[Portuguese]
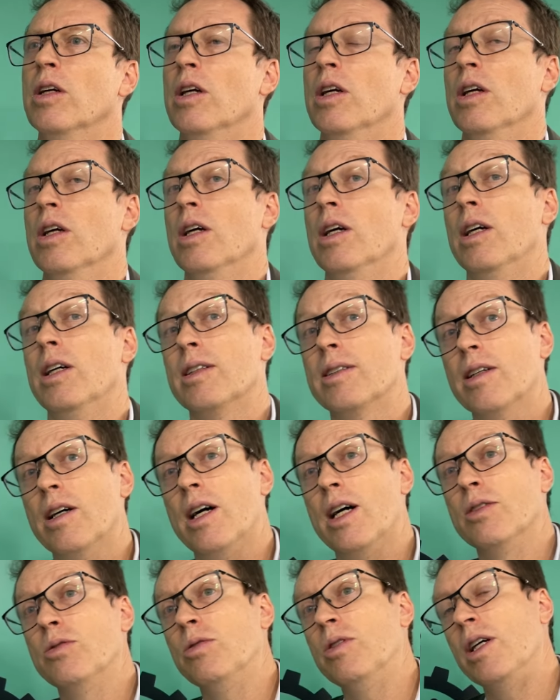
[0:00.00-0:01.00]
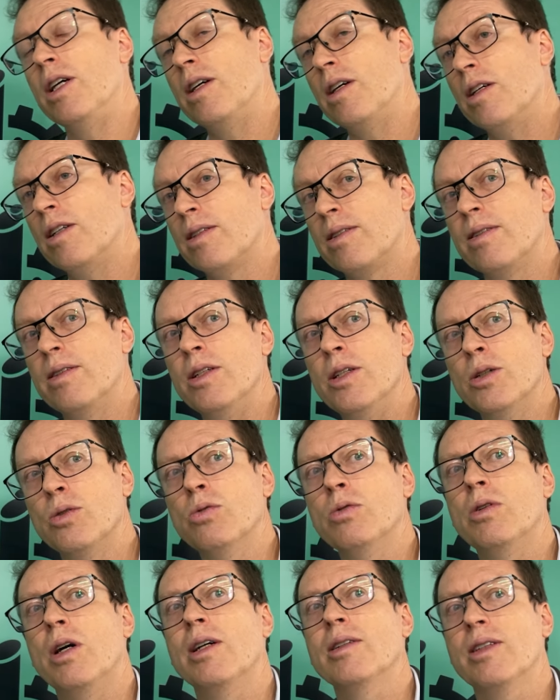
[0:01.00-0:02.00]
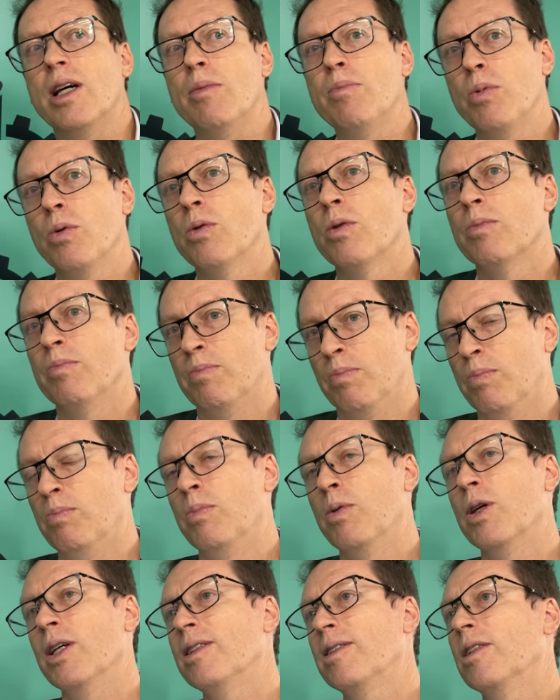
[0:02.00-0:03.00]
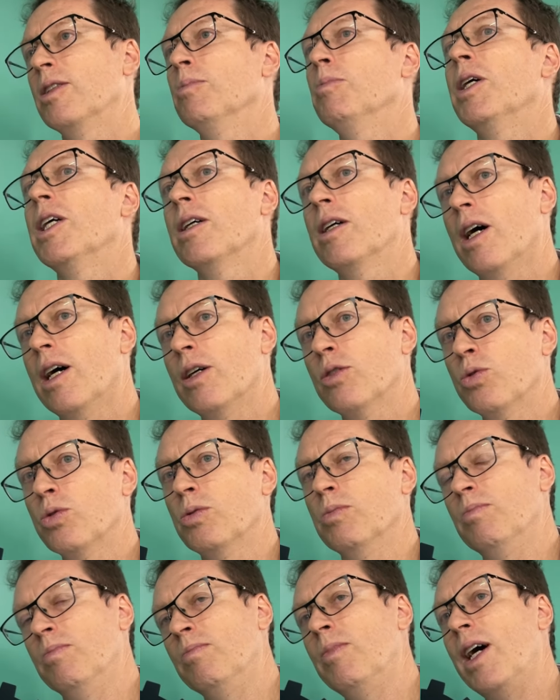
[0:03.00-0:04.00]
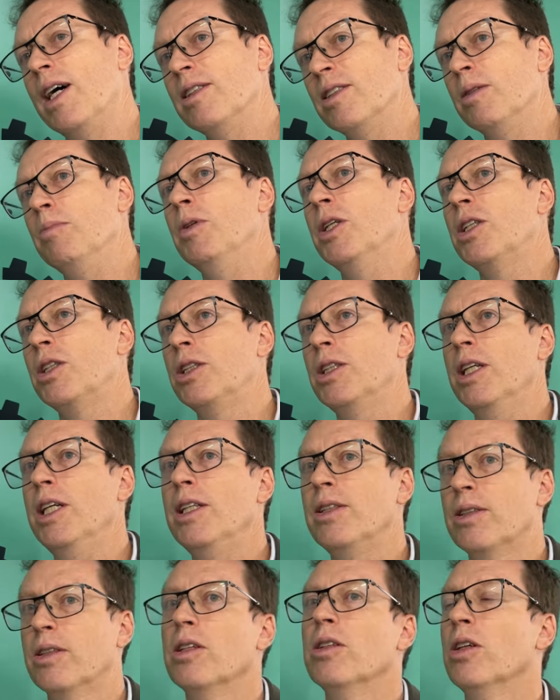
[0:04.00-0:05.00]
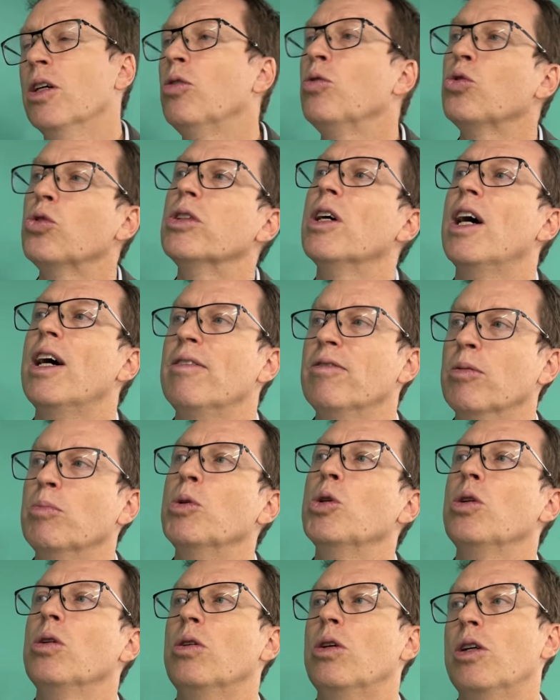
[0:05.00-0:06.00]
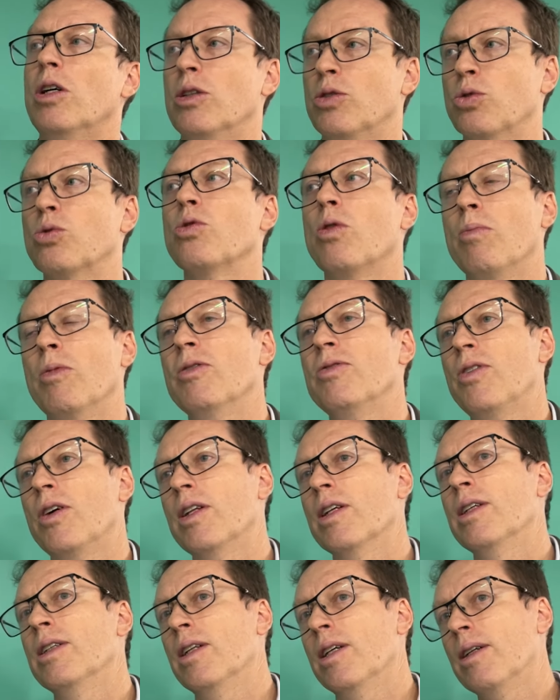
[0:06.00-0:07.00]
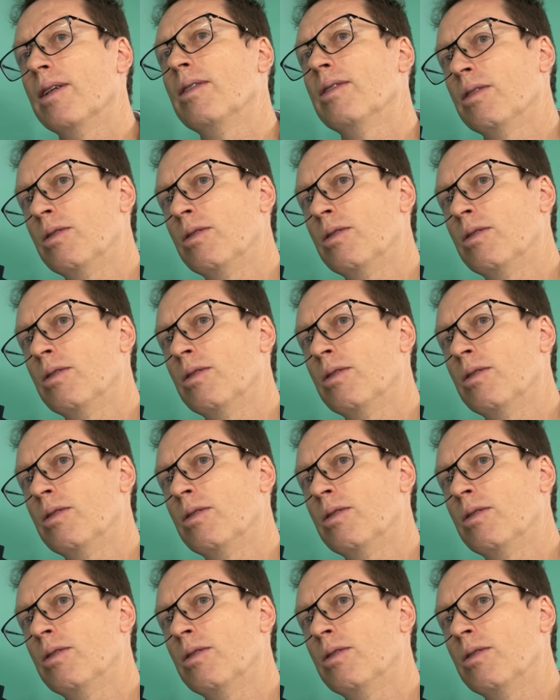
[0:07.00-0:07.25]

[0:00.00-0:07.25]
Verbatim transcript: Né? Exato, tem crescido até por, por esses mercados mais emergentes que não usavam biológicos, como eu falei, né?